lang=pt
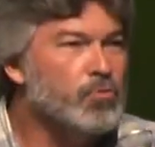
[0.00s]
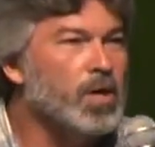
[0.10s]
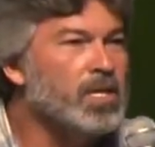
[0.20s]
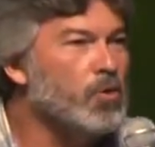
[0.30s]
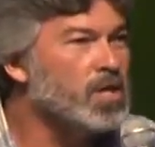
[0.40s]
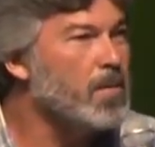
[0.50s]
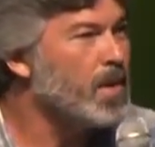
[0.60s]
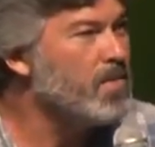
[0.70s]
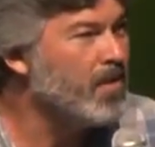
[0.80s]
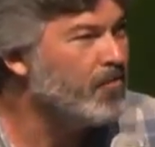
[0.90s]
do que Deus tem
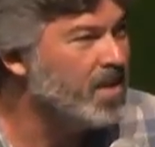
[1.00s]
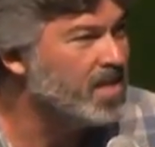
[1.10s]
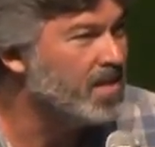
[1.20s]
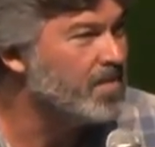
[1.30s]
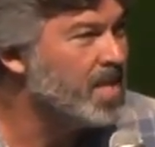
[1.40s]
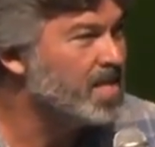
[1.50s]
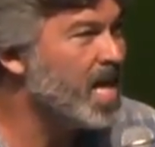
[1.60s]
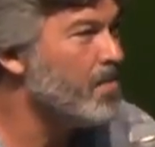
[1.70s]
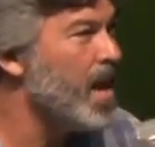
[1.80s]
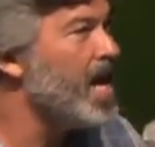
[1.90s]
para a minha vida.
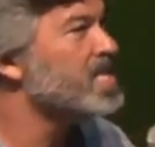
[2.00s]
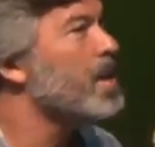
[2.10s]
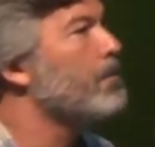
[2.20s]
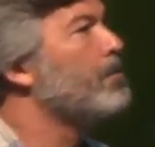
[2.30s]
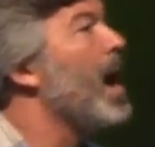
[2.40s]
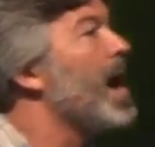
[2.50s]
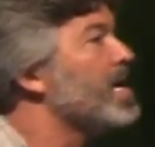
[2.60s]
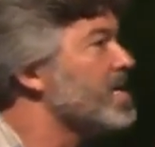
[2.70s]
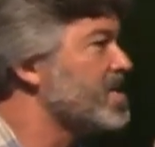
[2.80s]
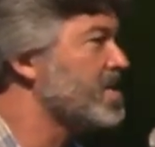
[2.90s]
Sabe, é essa
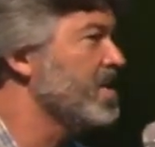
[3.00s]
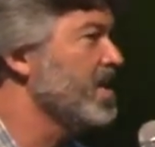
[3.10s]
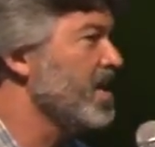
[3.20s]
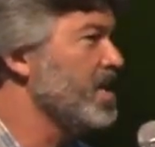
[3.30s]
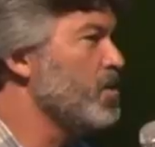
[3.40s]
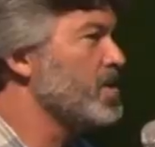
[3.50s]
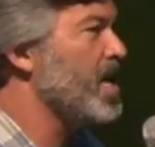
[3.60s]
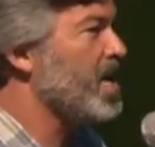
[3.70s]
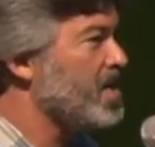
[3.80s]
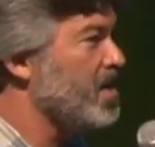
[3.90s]
paz que Deus
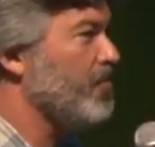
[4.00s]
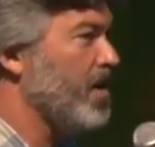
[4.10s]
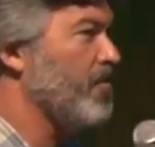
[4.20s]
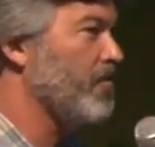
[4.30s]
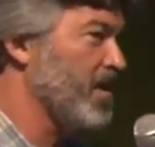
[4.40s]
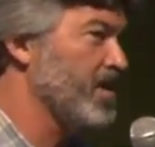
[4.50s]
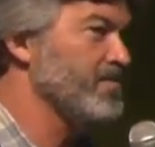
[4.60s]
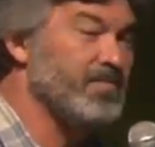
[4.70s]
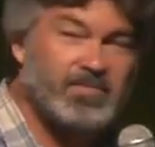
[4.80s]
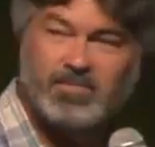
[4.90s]
quer que a gente venha viver.
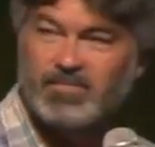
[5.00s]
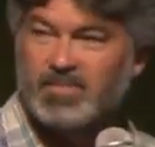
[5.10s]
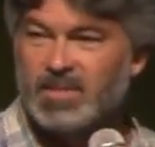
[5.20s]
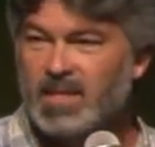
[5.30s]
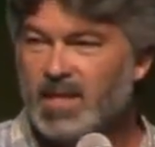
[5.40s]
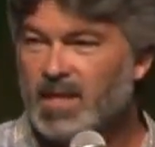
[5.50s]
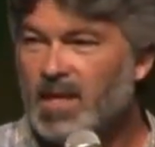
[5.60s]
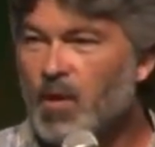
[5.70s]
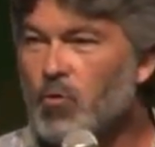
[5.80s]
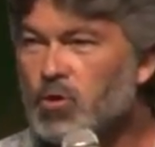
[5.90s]

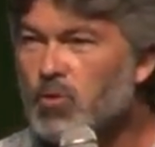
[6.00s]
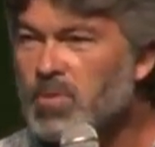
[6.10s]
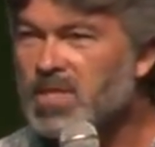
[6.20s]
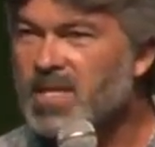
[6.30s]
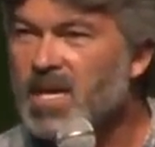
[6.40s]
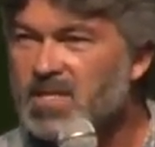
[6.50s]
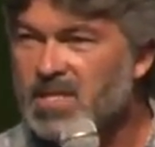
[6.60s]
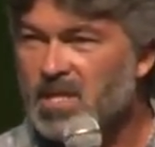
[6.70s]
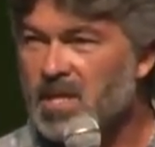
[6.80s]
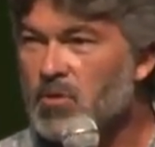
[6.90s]
Eu costumo dizer isso,
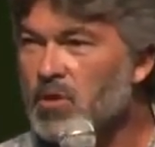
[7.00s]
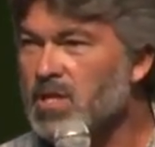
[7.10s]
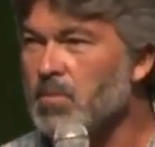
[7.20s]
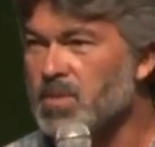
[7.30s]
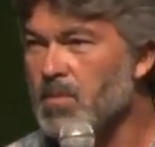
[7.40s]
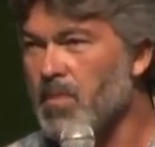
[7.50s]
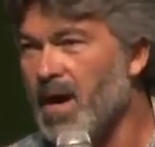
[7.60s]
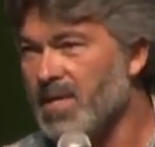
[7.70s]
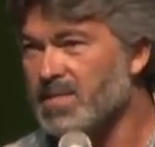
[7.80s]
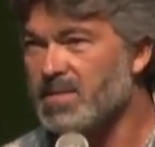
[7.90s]
existem dois tipos de
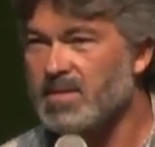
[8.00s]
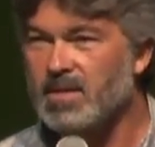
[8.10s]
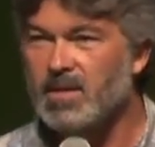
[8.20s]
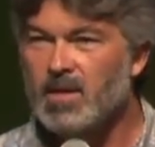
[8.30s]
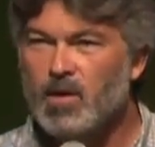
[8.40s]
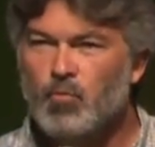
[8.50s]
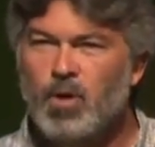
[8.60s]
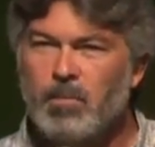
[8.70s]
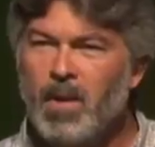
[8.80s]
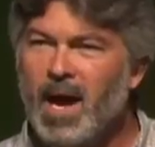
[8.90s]
paz.
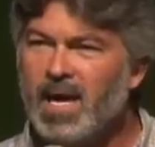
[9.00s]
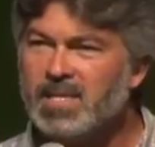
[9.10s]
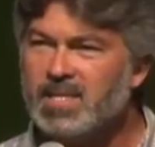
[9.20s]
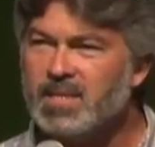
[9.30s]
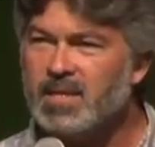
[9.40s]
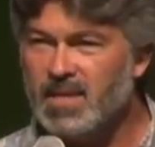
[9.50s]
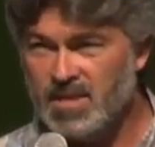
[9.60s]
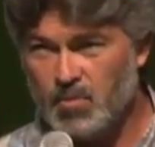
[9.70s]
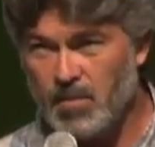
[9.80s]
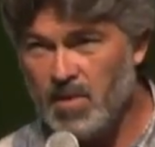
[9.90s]
Uma paz,
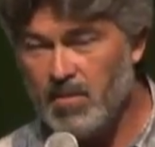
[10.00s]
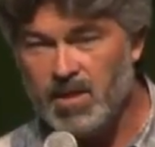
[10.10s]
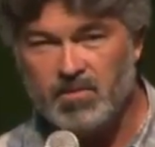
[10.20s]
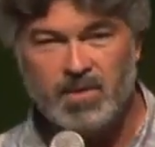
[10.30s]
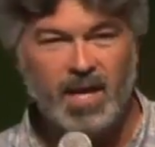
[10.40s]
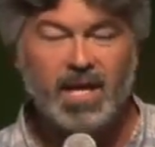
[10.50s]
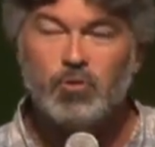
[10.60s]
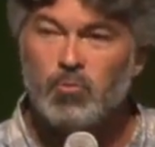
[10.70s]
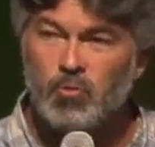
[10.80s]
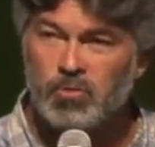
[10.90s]
isso é bíblico, é a
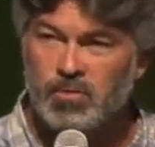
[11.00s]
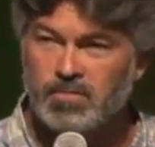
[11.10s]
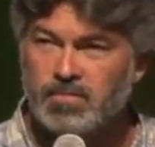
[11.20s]
do mundo.